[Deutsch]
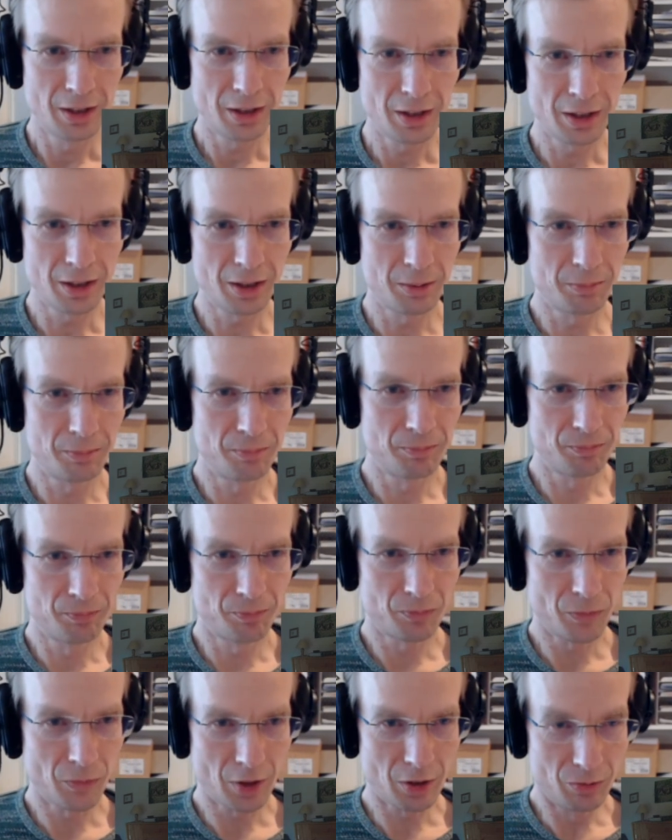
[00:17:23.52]
ähm,
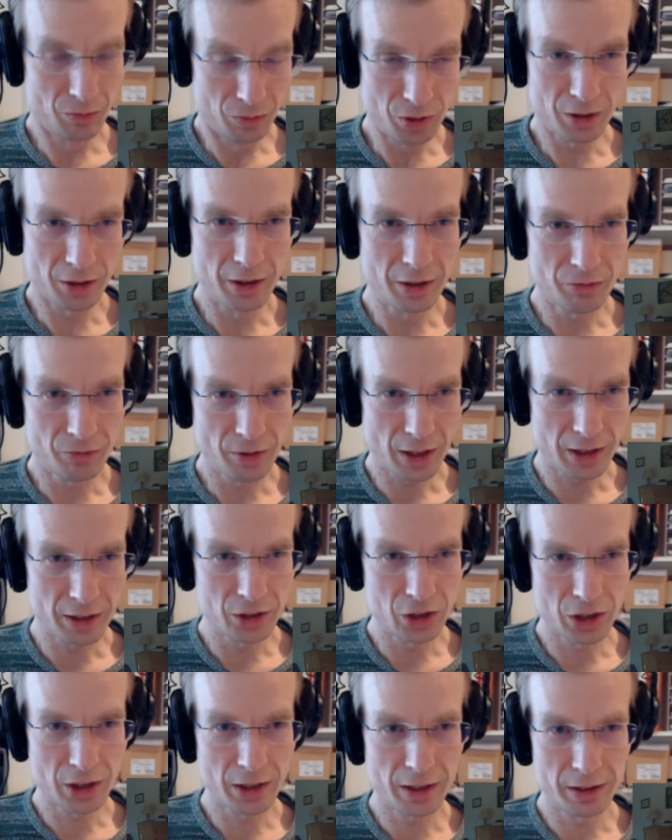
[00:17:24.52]
wirklich
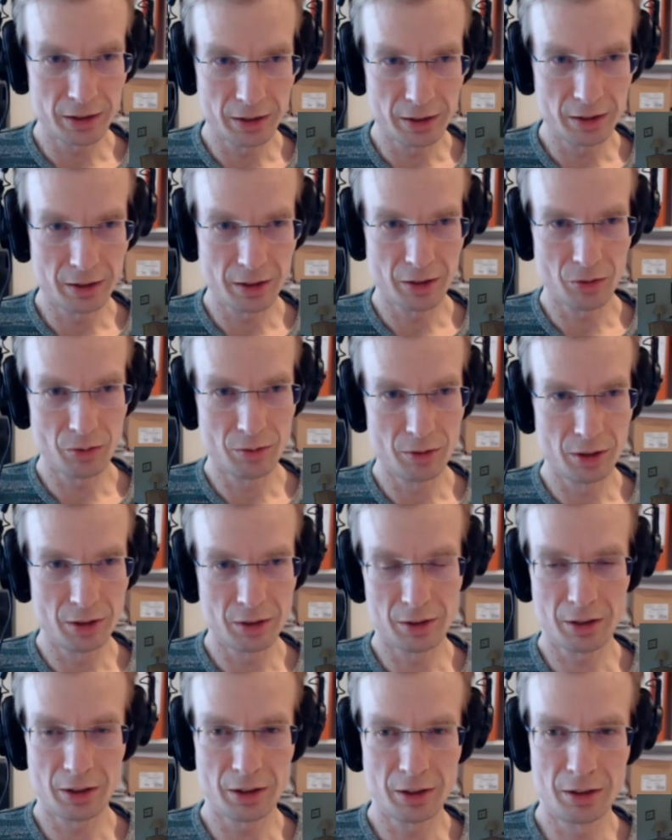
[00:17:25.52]
veranstaltet, also
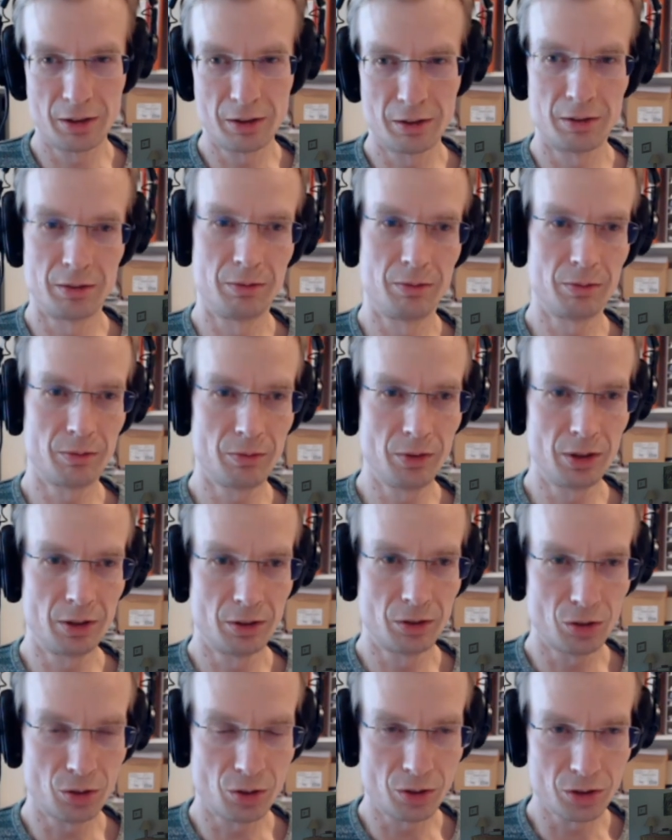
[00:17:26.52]
nicht einen wie in
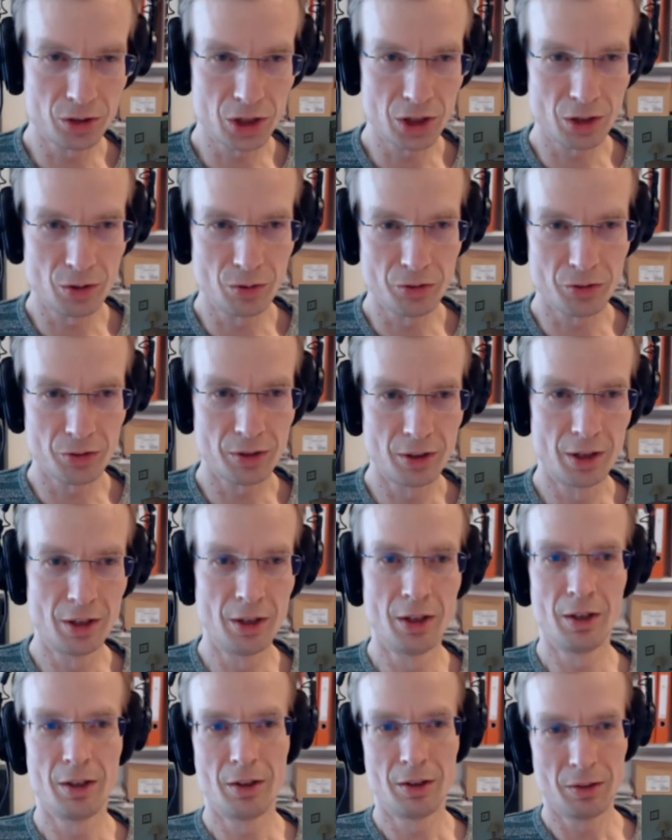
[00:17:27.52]
den Talkshows,
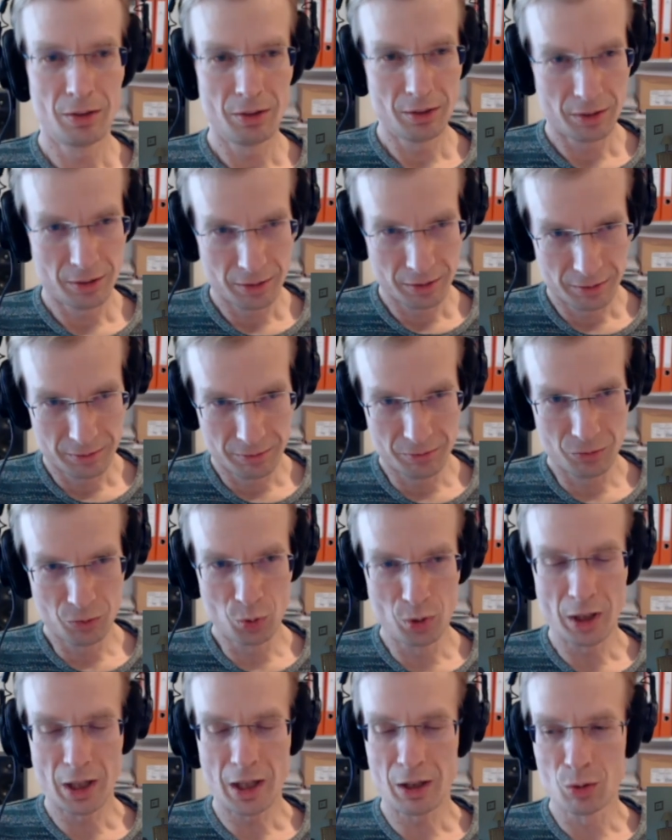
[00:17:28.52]
wo
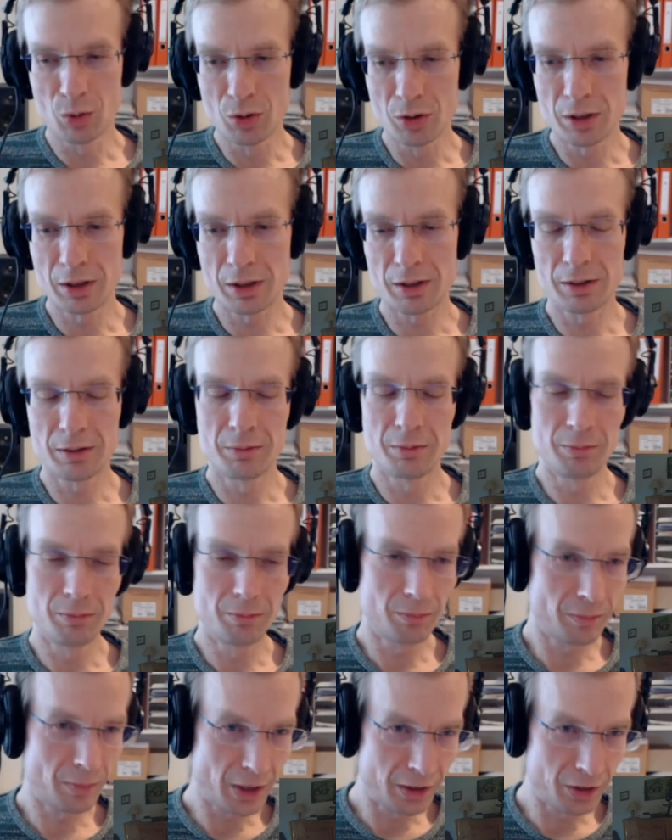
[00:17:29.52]
auch
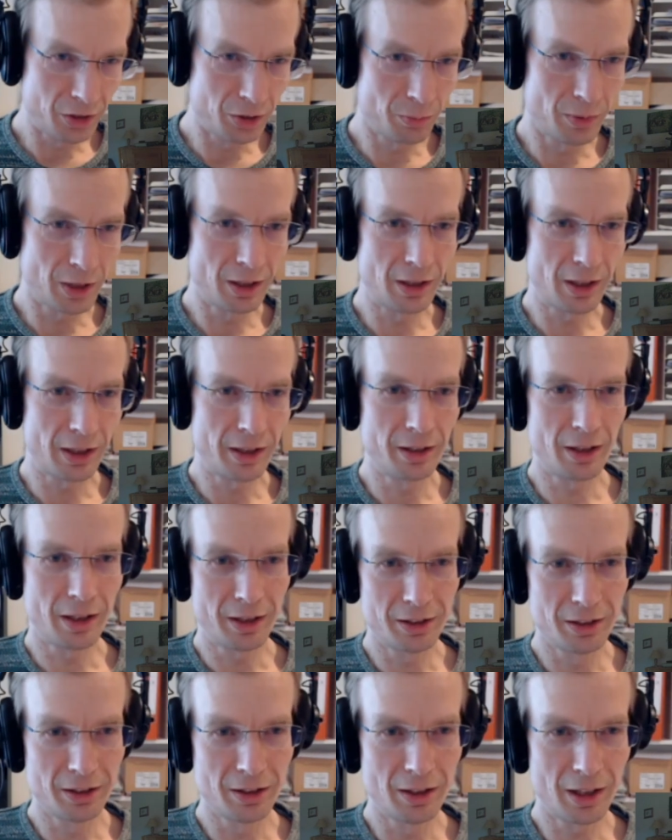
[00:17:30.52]
manchmal einer
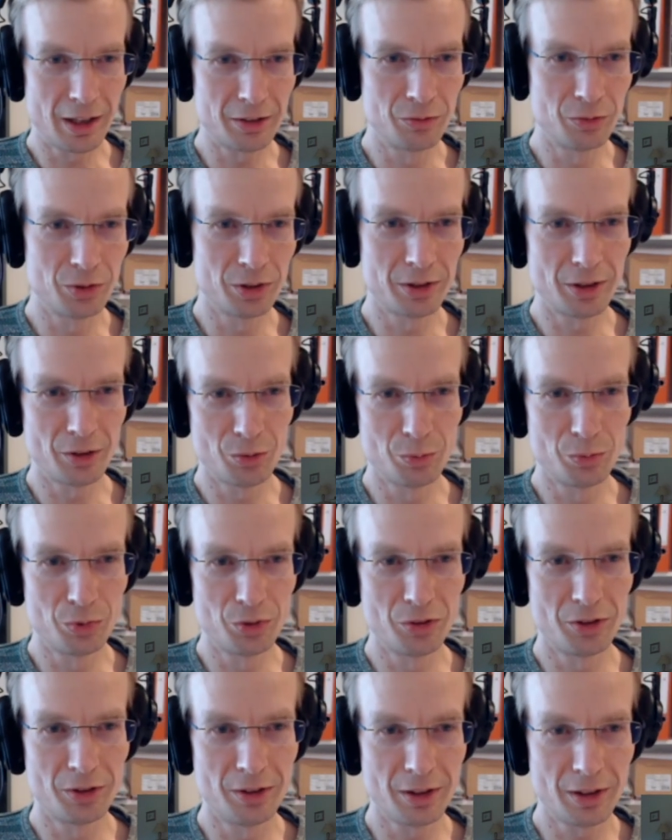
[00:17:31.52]
eingeladen wird, der so ein
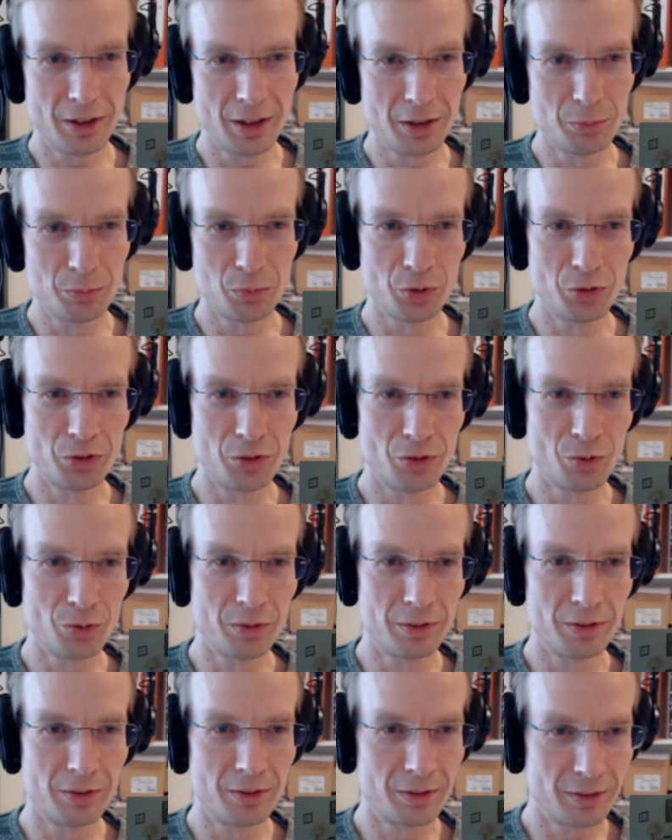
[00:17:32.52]
bisschen die
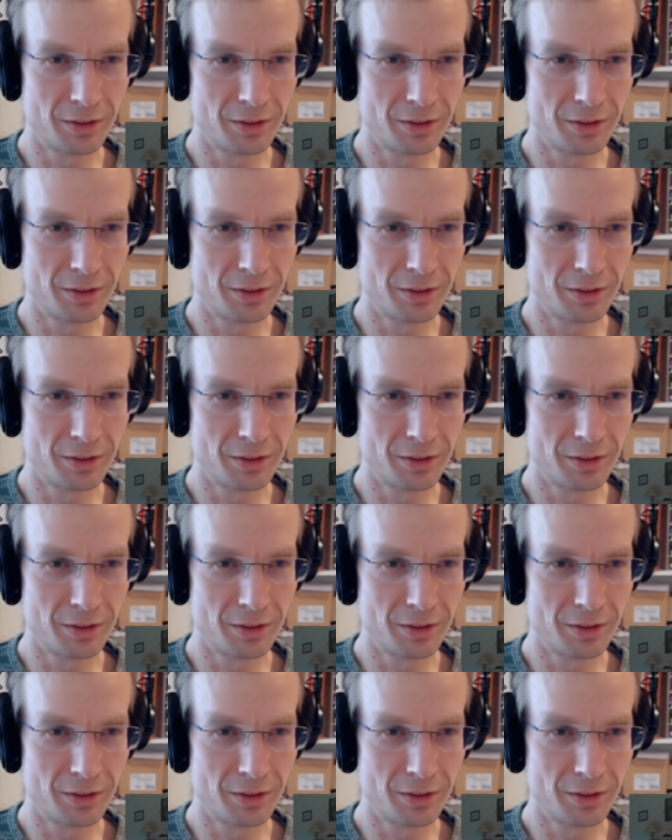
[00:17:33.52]
Gegenposition äh,